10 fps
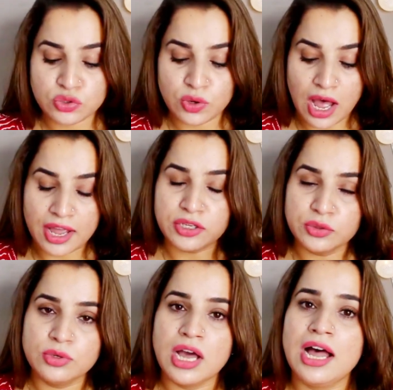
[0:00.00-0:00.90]
सो
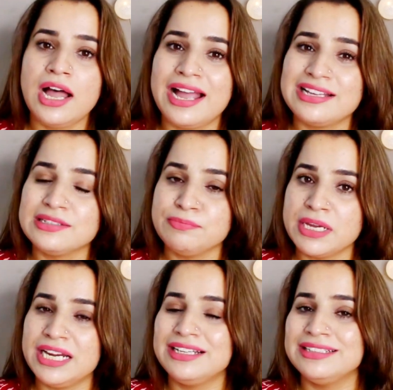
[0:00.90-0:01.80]
आयुगा हैज़
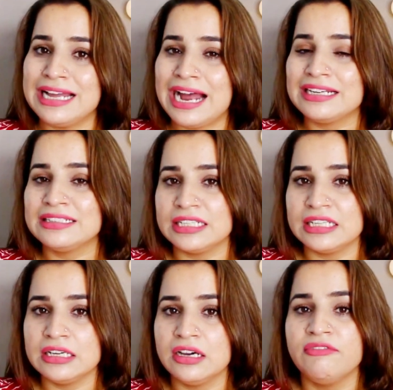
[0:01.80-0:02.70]
मेड दैट
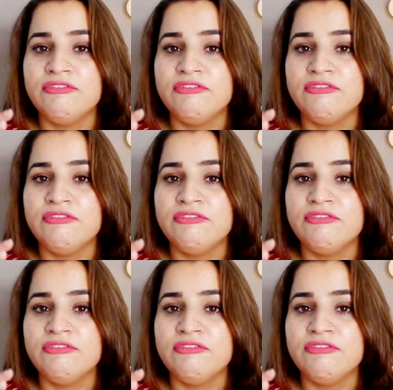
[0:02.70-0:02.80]
थिंग